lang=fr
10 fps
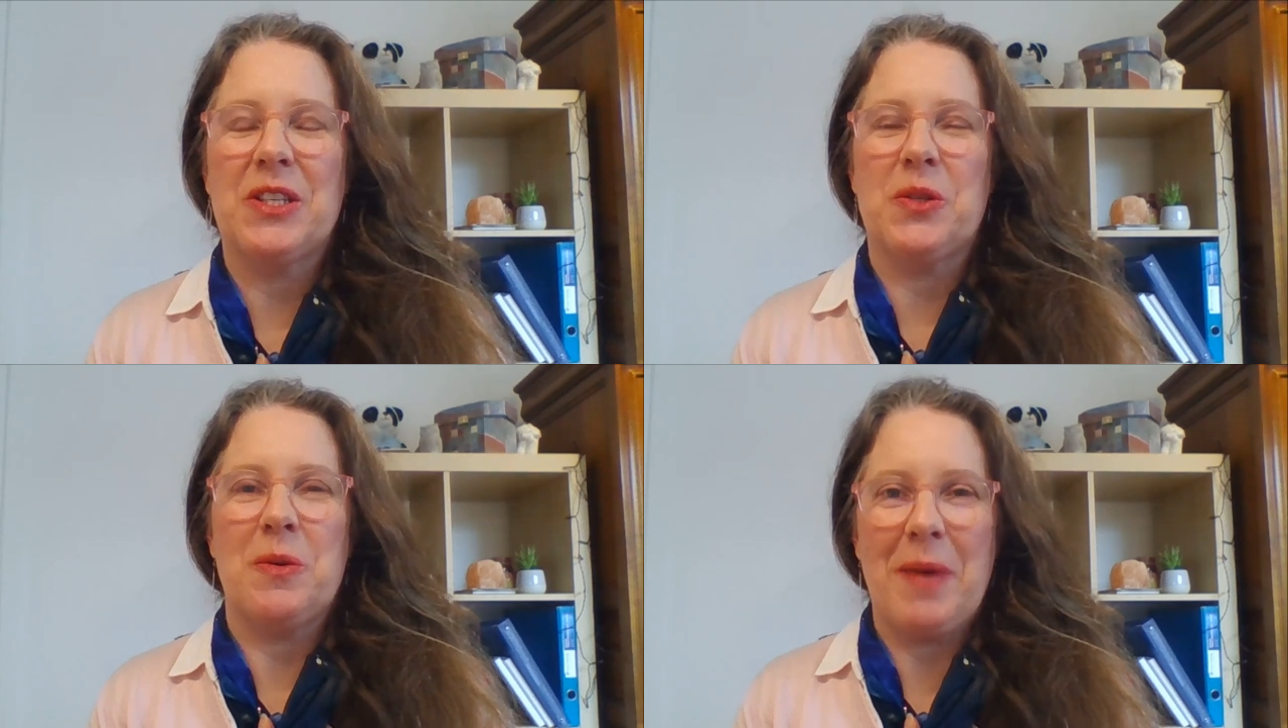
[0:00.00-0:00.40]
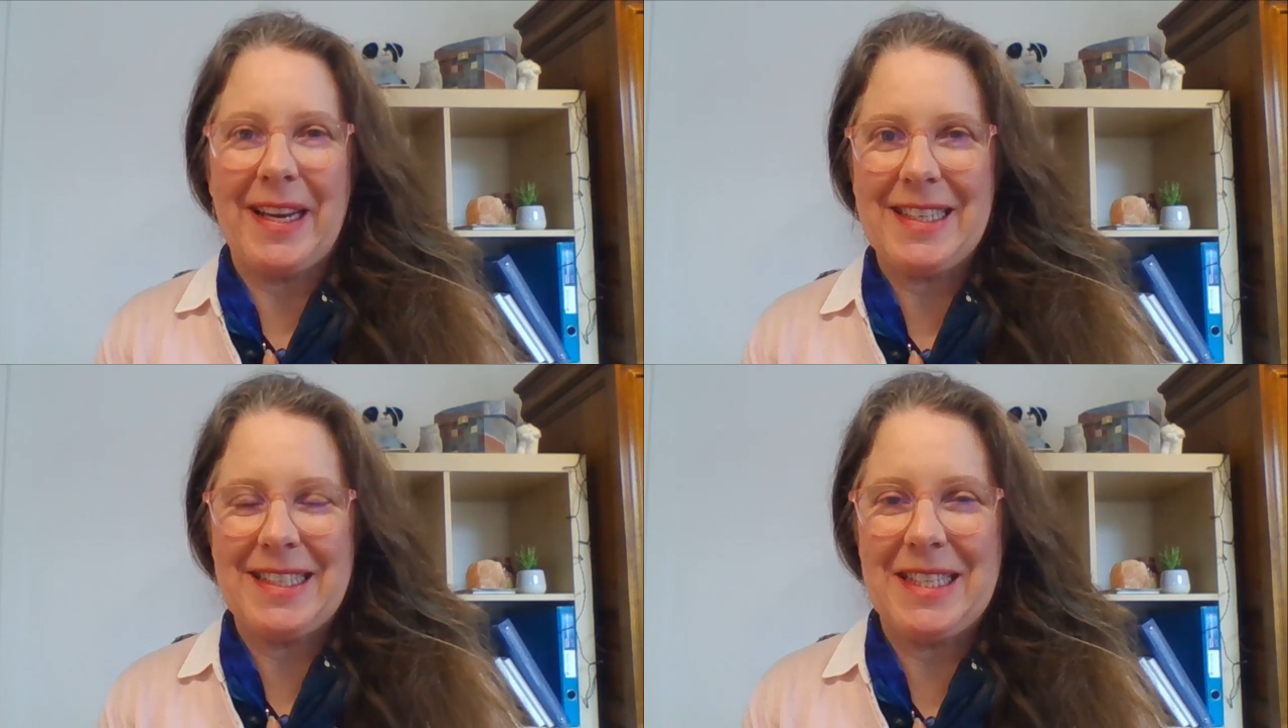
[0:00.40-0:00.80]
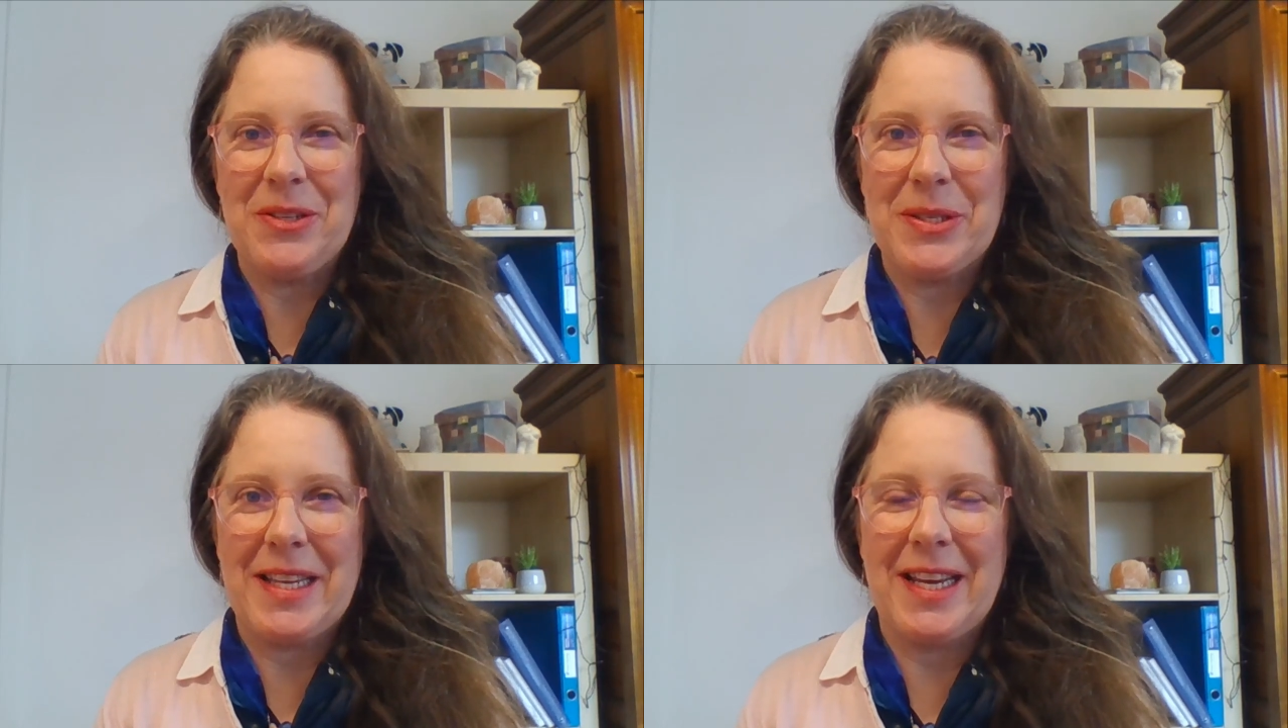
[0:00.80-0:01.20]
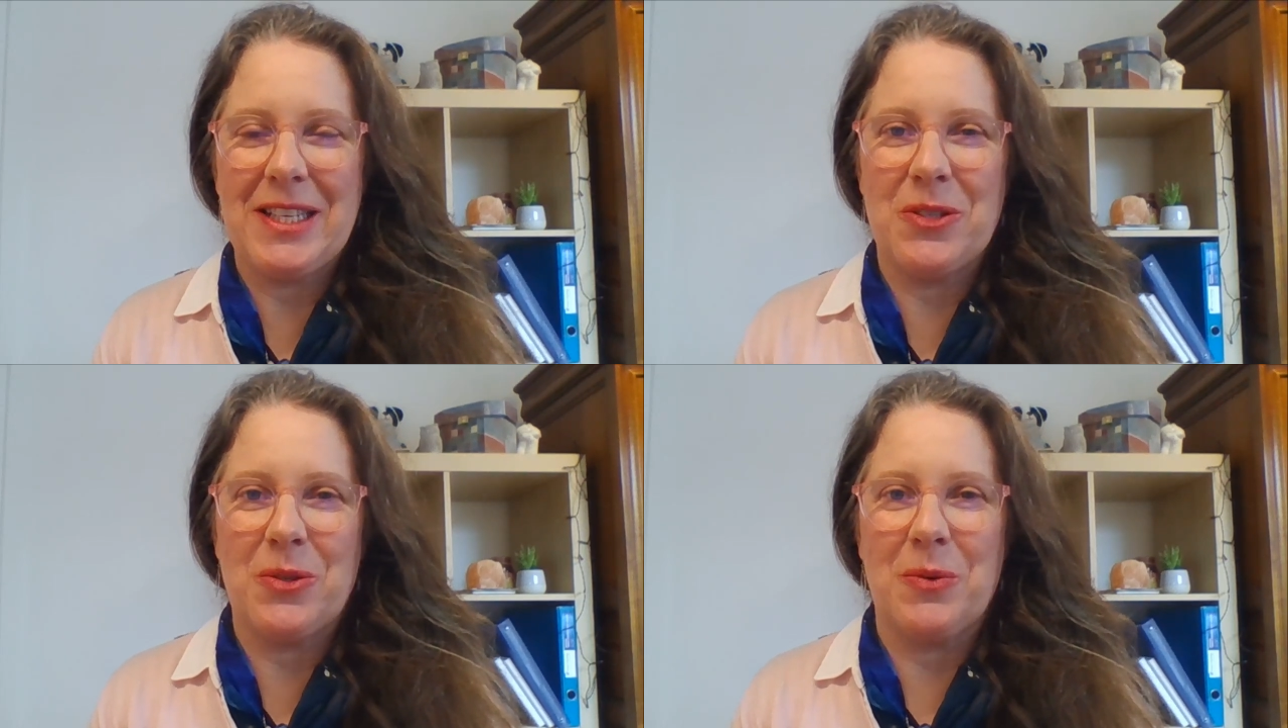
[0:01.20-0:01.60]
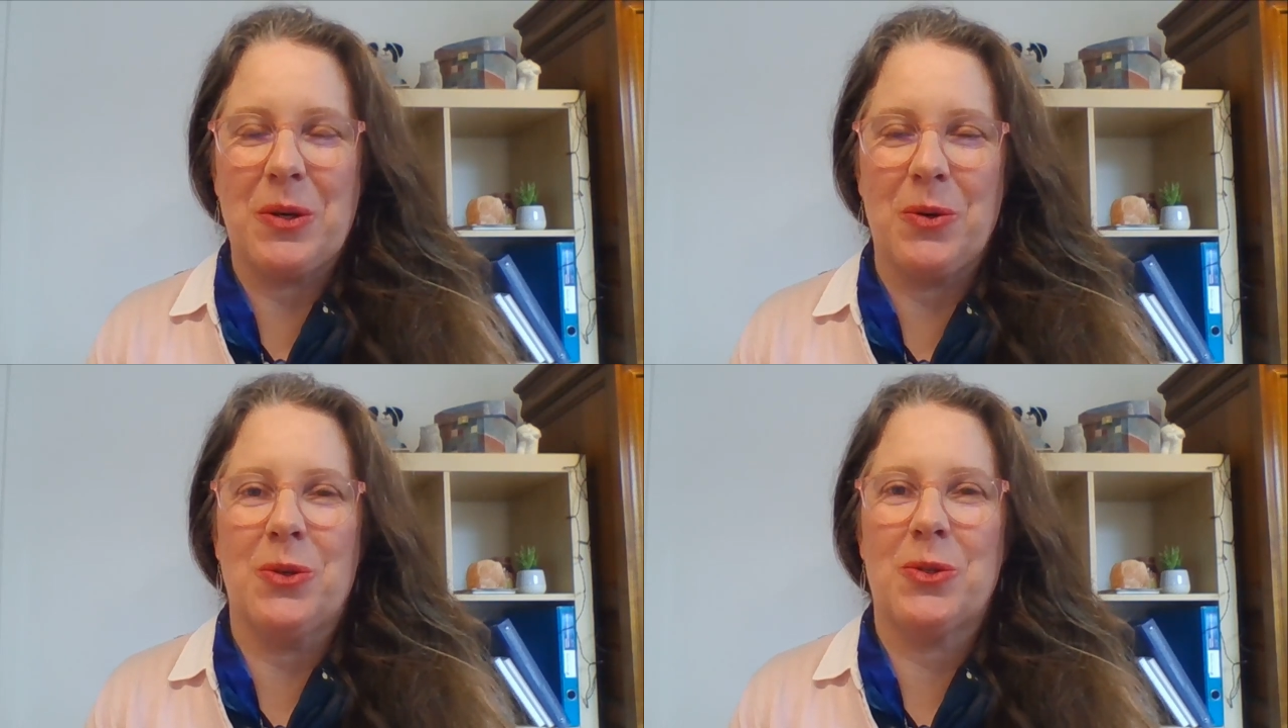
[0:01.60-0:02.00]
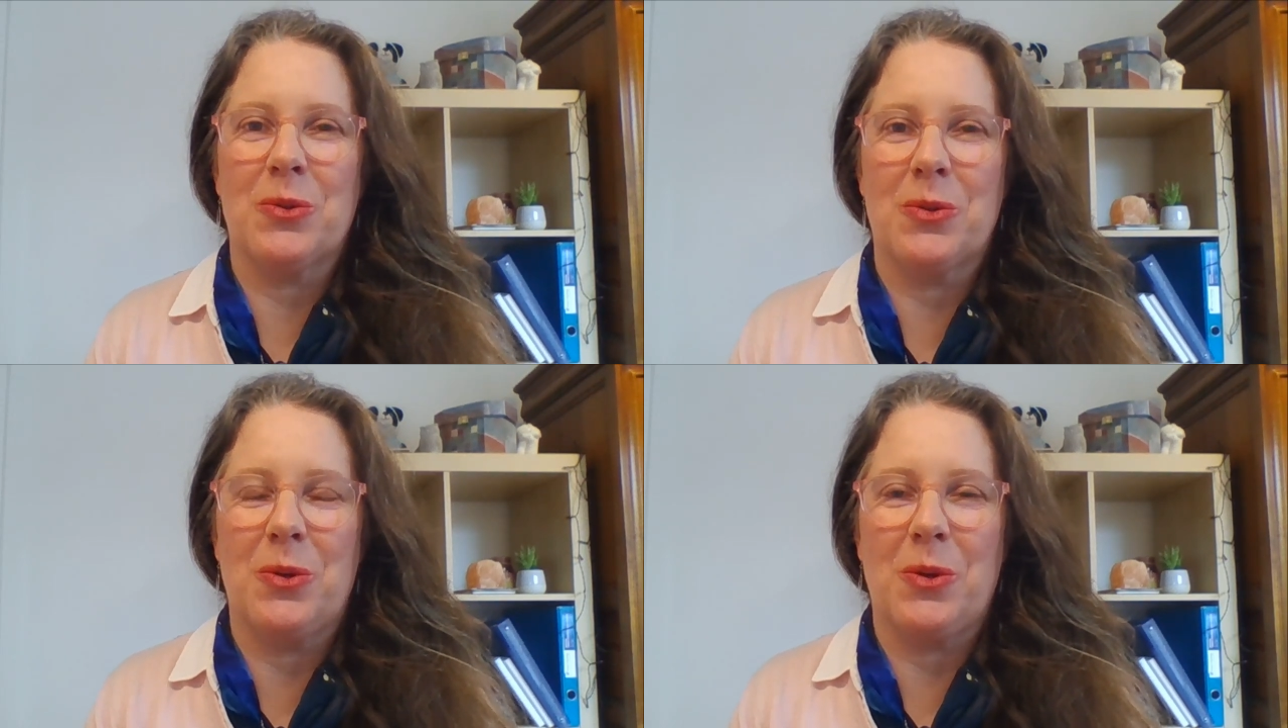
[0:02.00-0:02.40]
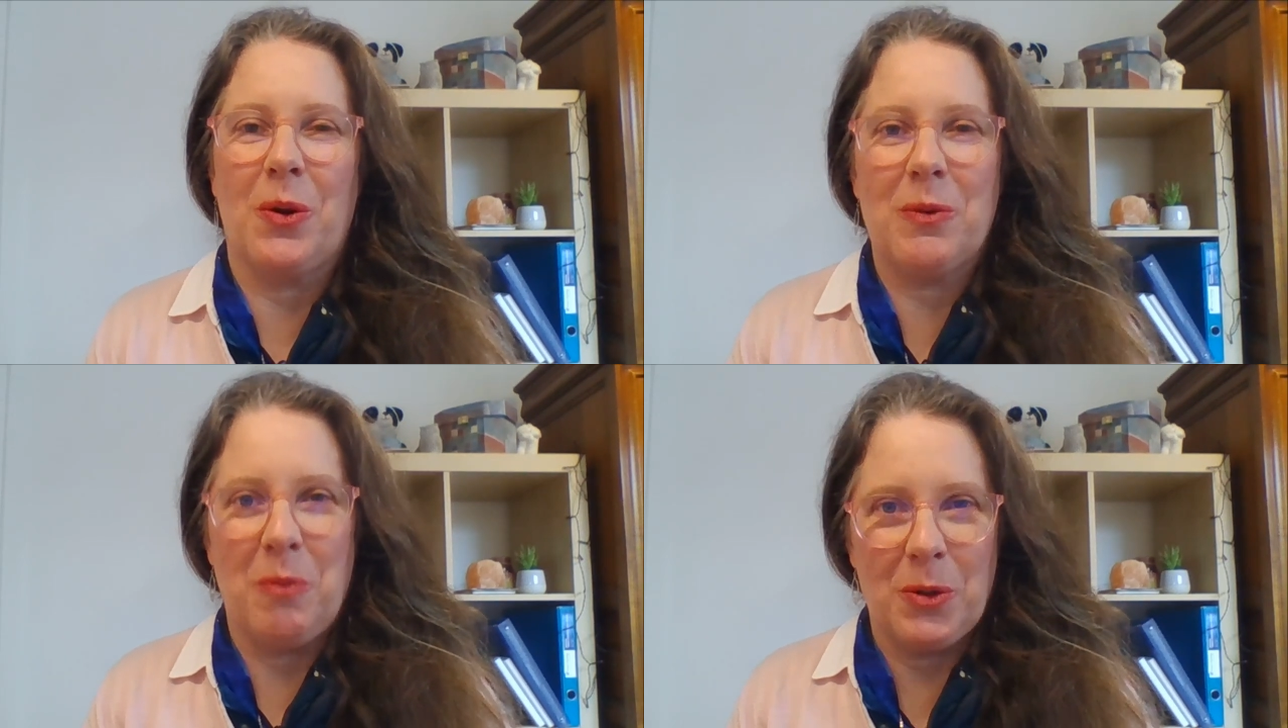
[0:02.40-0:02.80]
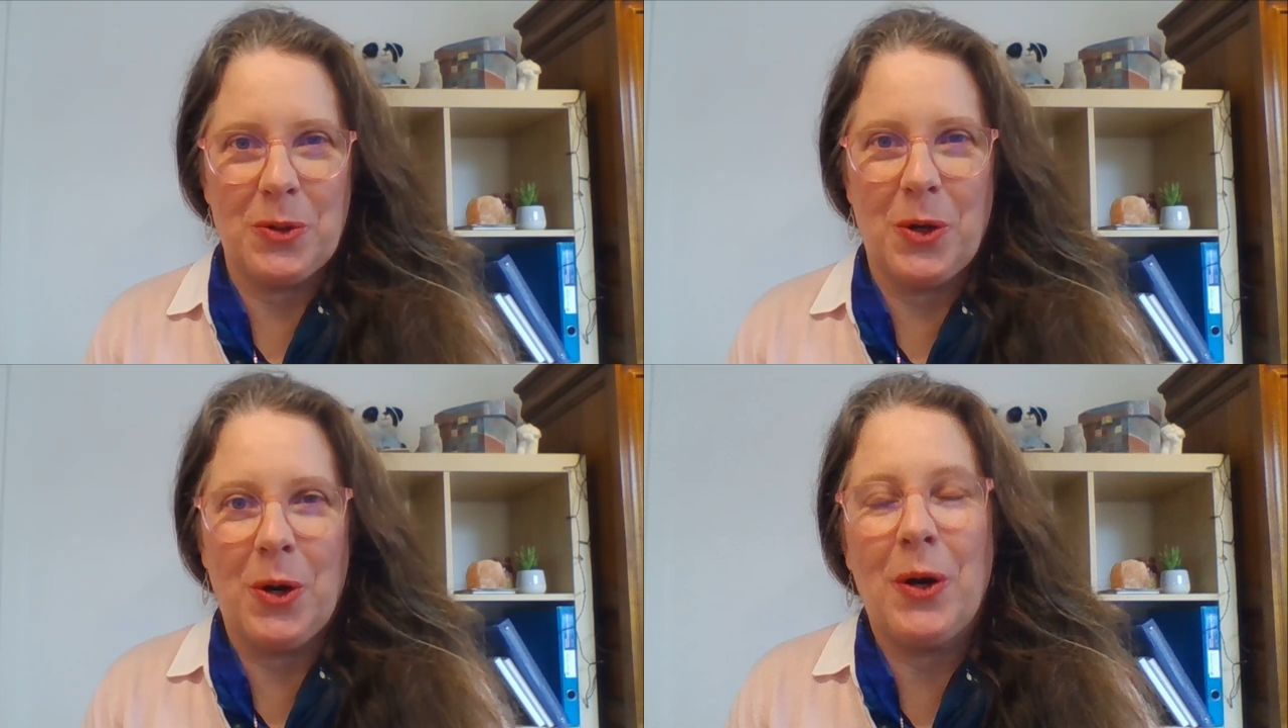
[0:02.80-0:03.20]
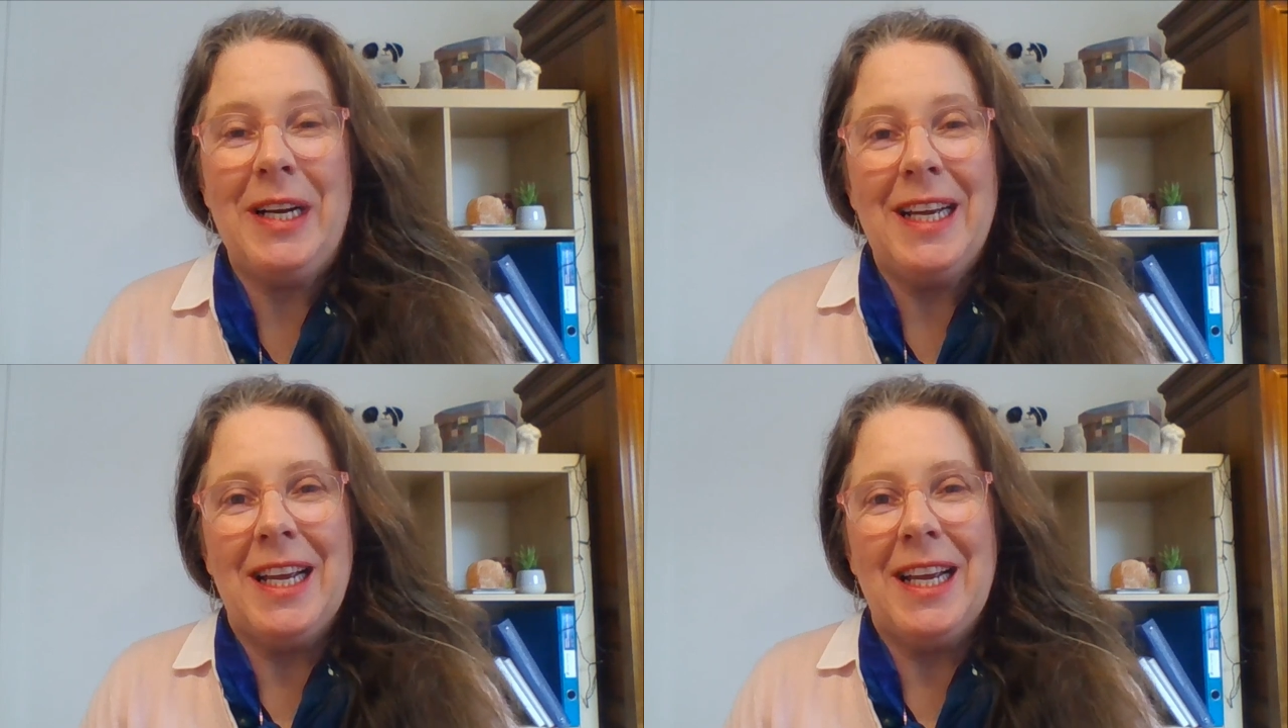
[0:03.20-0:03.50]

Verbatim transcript: Je suis Marie-Christine Eustache, je suis coach, consultante, mentor,